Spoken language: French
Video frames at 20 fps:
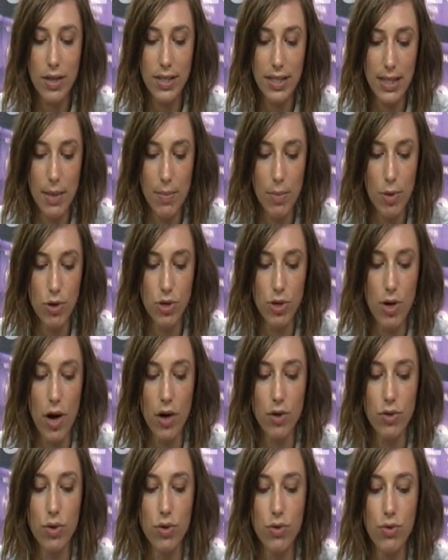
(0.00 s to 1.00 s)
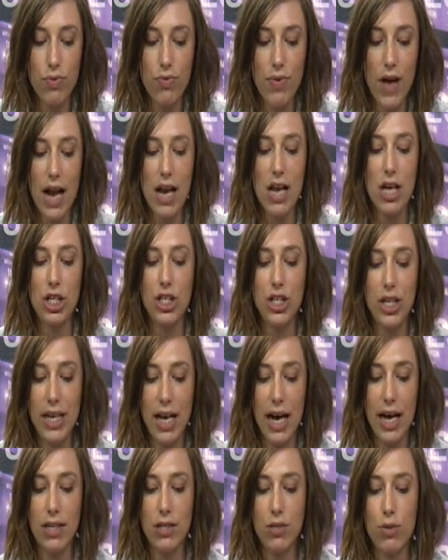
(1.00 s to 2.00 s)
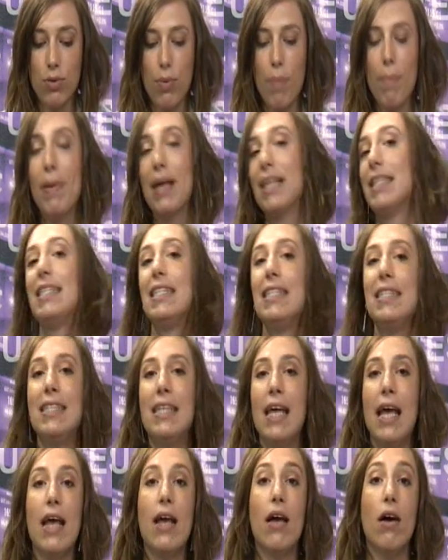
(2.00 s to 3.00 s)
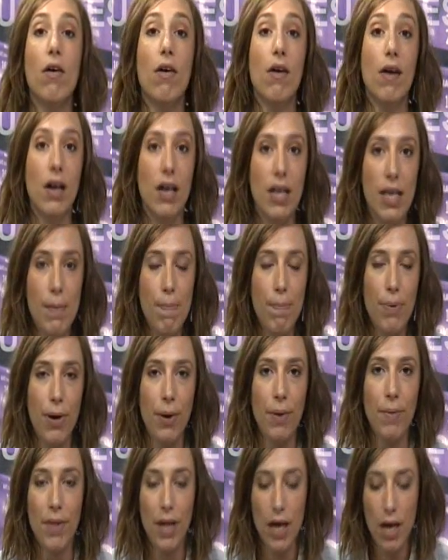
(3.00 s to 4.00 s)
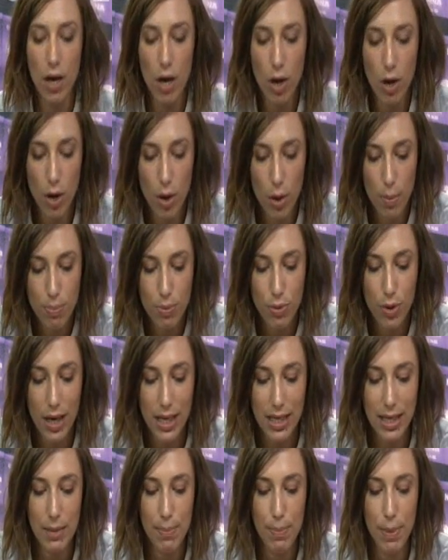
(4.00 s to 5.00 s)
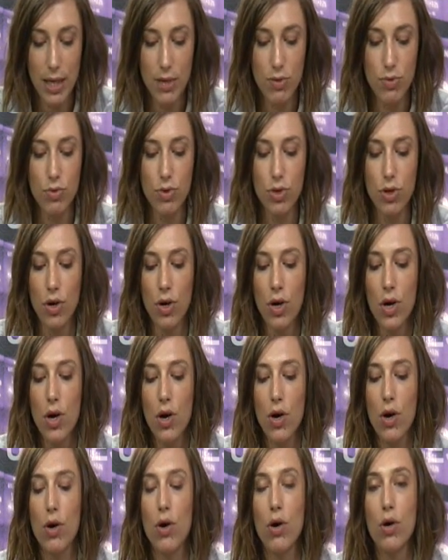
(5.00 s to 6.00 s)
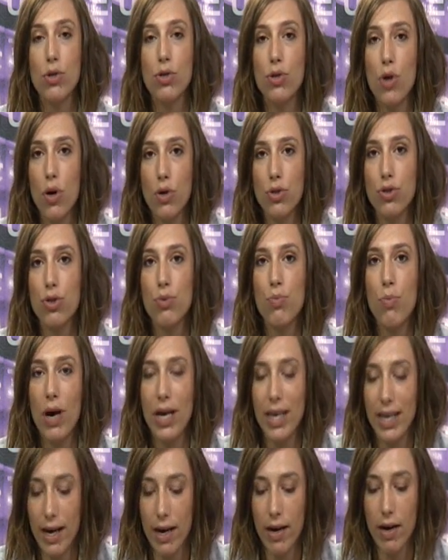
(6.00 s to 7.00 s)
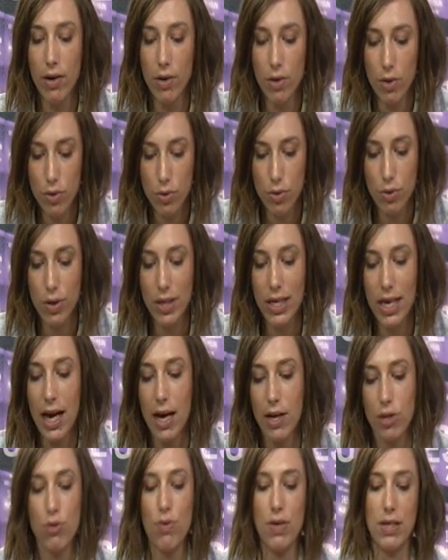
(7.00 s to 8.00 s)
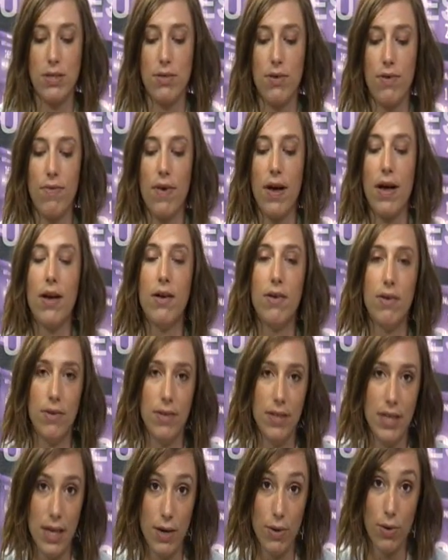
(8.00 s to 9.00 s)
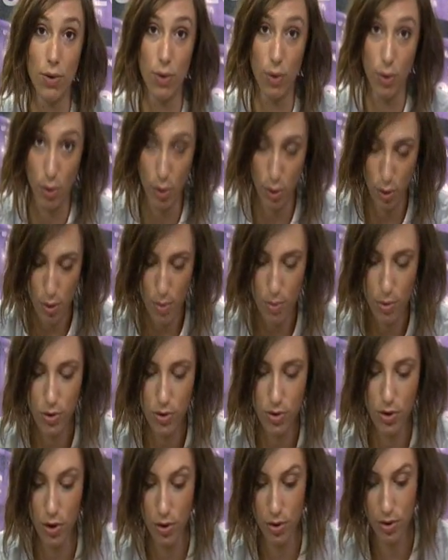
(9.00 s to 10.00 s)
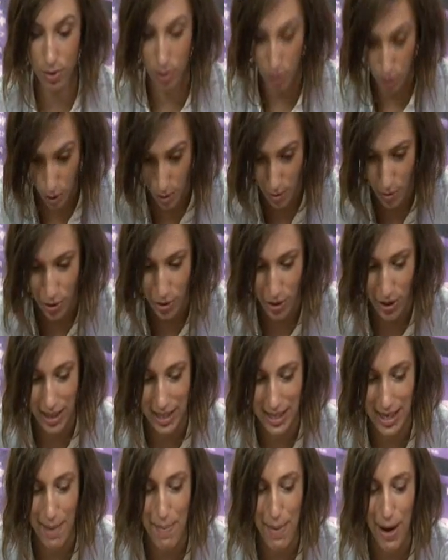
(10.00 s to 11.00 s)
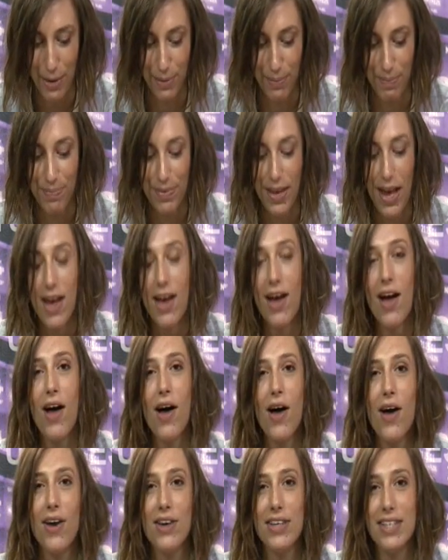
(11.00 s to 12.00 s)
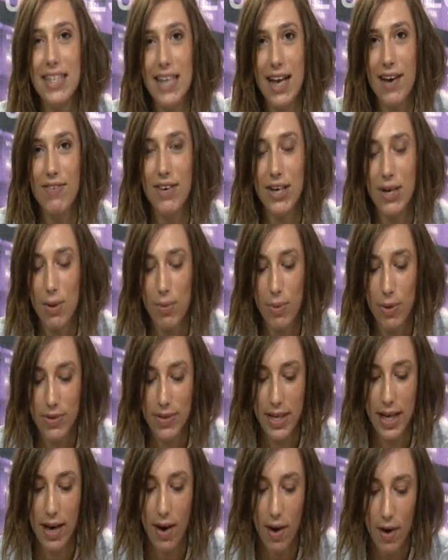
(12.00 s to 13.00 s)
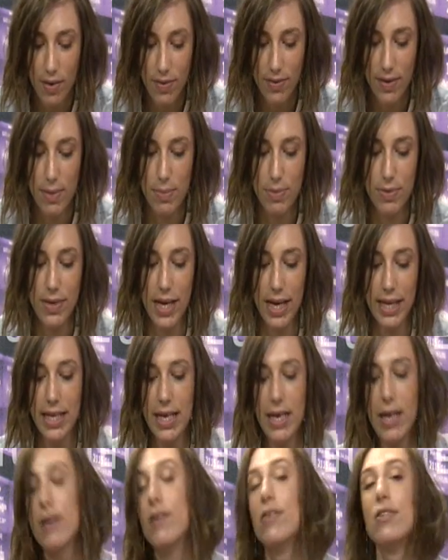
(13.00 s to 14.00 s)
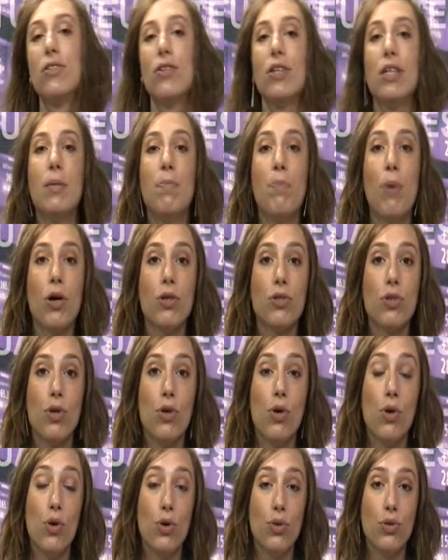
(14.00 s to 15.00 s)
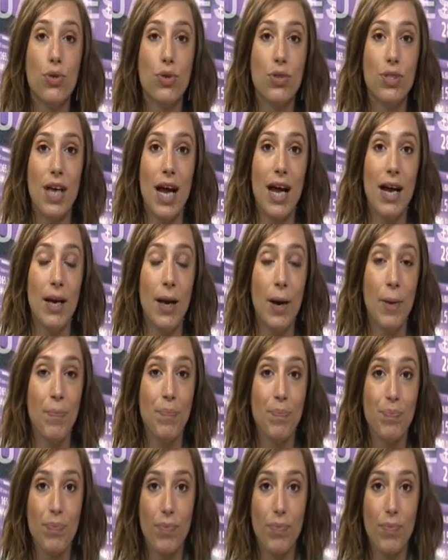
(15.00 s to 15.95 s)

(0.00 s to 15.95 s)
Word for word: ces moteurs de nouvelle génération baptisée euh, LIP euh, pour équiper donc 30 euh, moyens courriers à 320 néo remotorisés pardon qu'il avait commandé en début d'année, ce qui porte le total